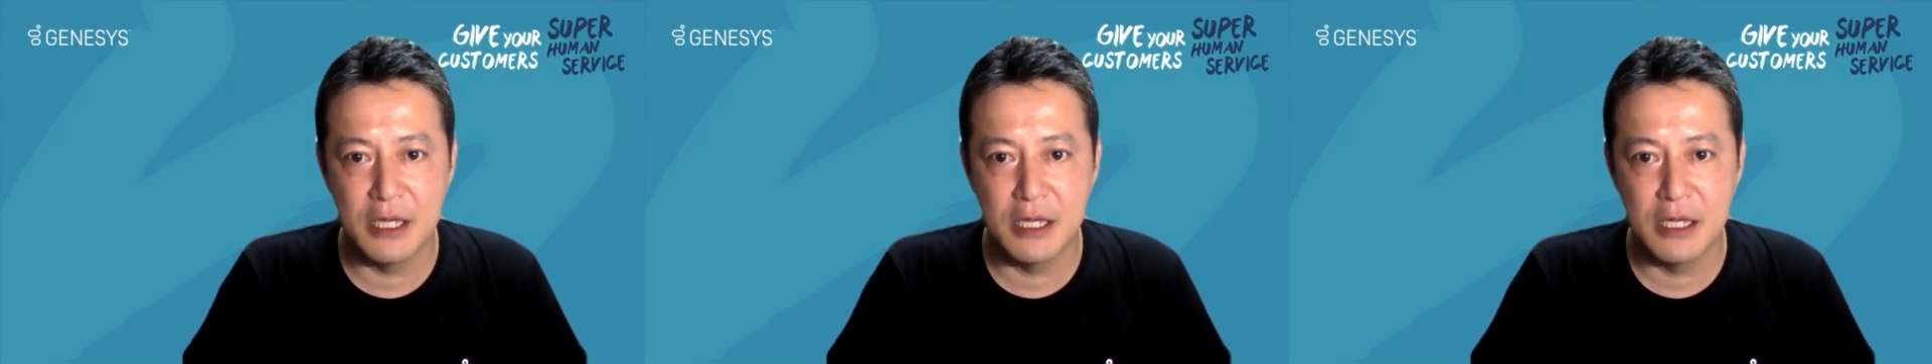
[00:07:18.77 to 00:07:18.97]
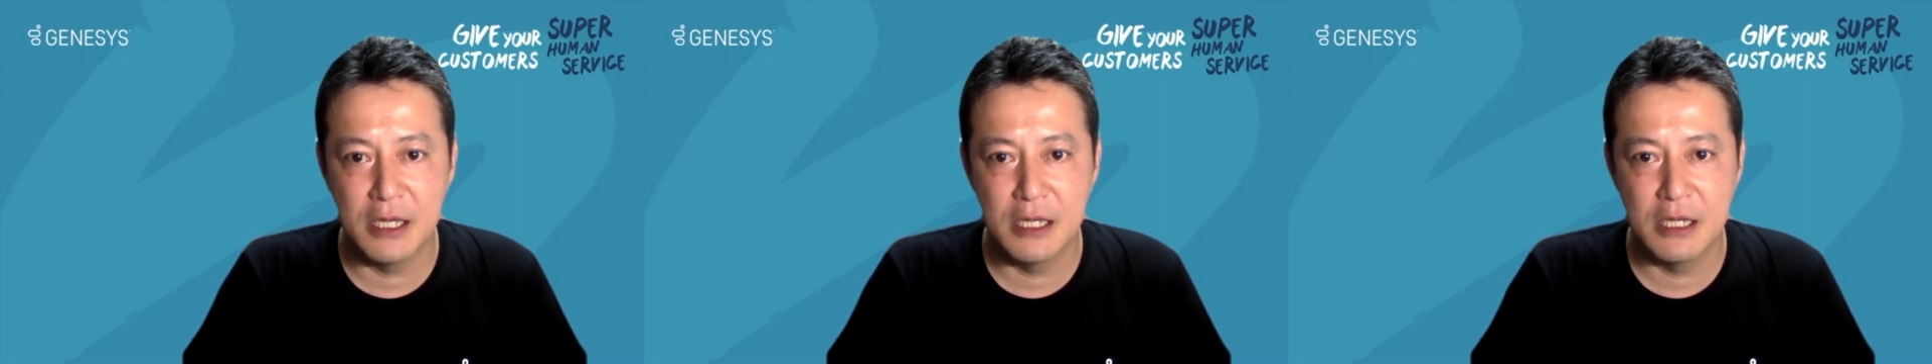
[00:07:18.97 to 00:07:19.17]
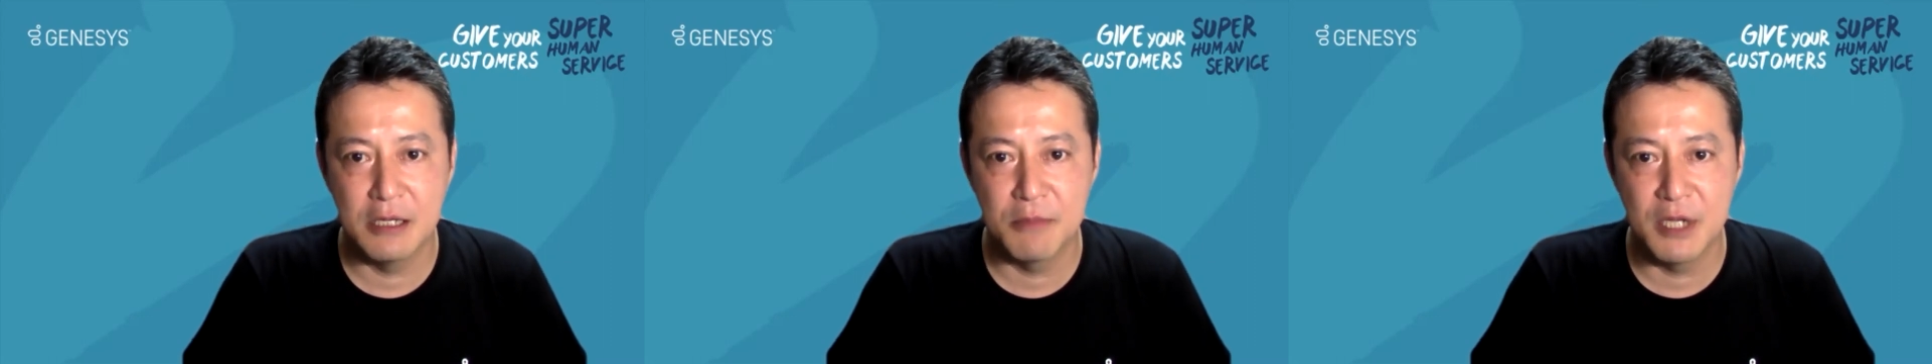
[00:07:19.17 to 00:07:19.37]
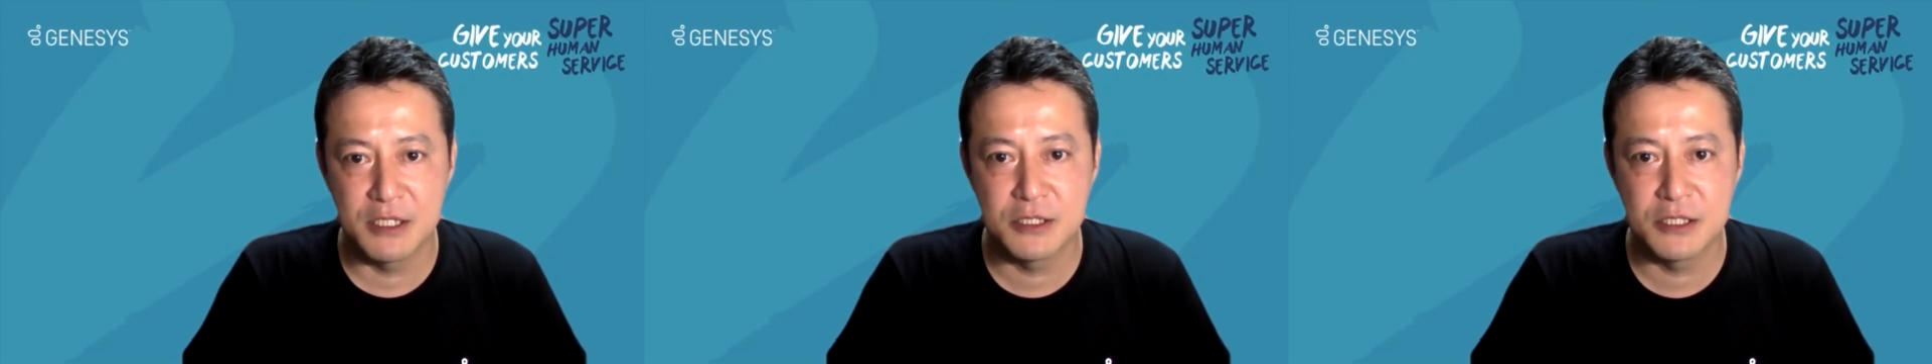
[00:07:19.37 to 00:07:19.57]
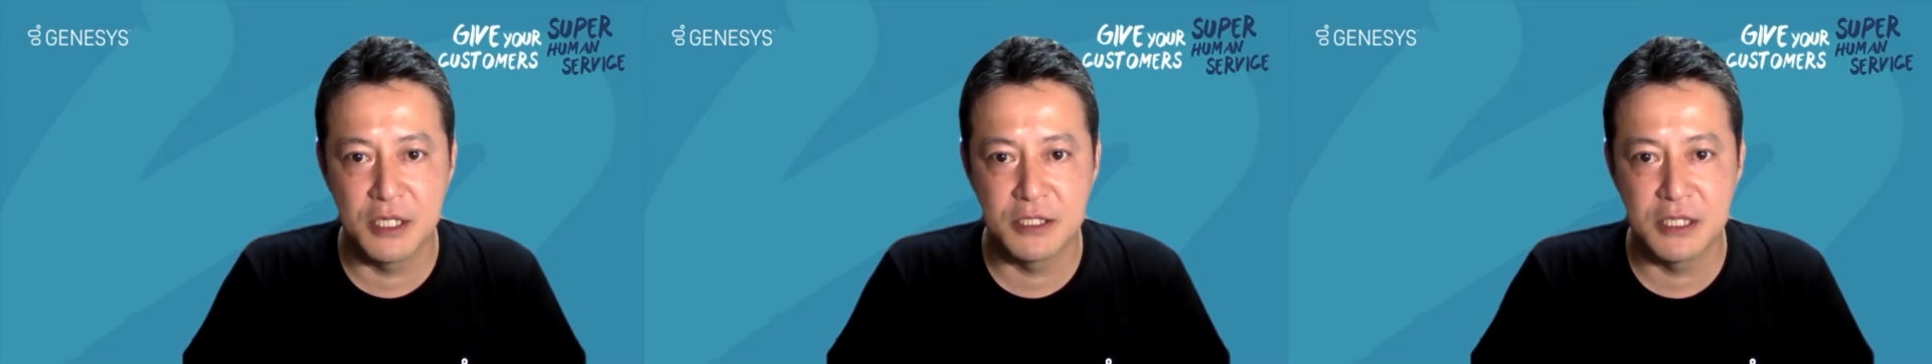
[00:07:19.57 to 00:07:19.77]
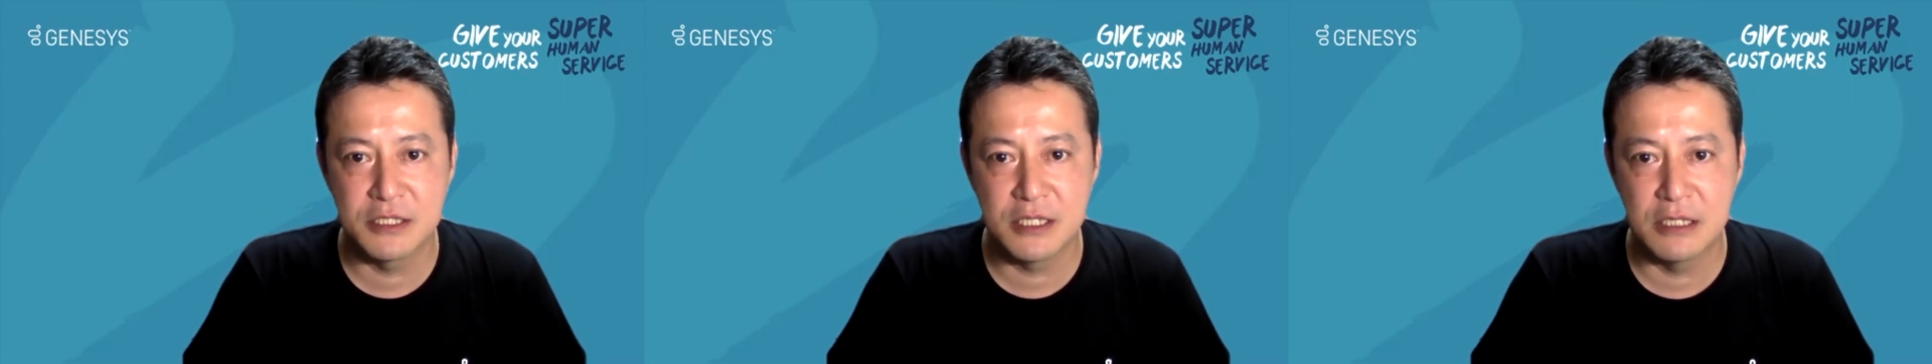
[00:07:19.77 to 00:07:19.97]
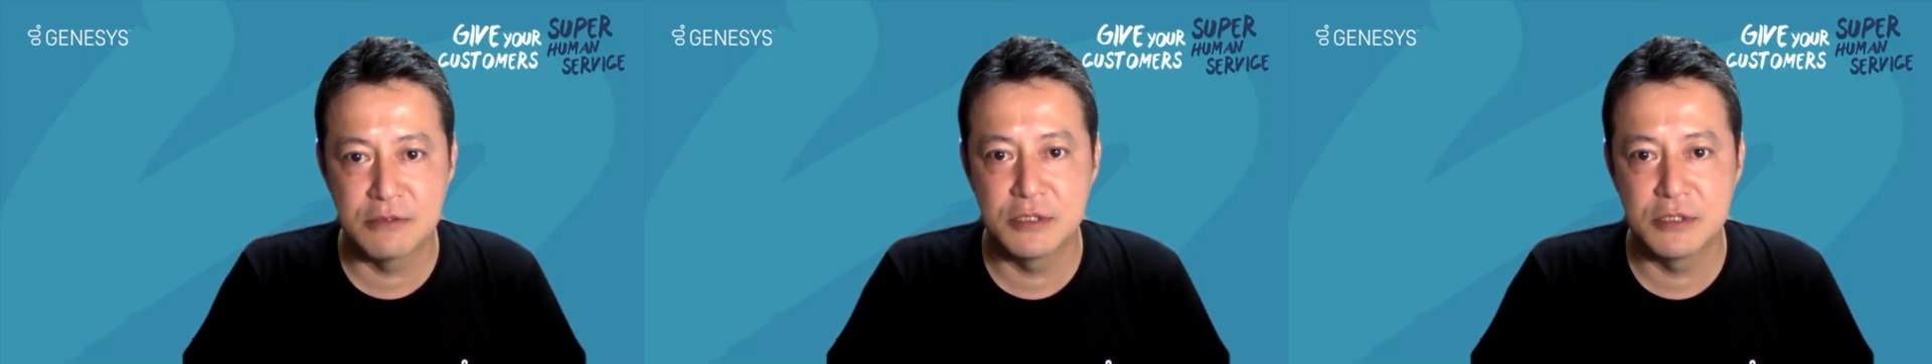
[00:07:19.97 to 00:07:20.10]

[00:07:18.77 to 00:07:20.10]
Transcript: えーまあ、ステータス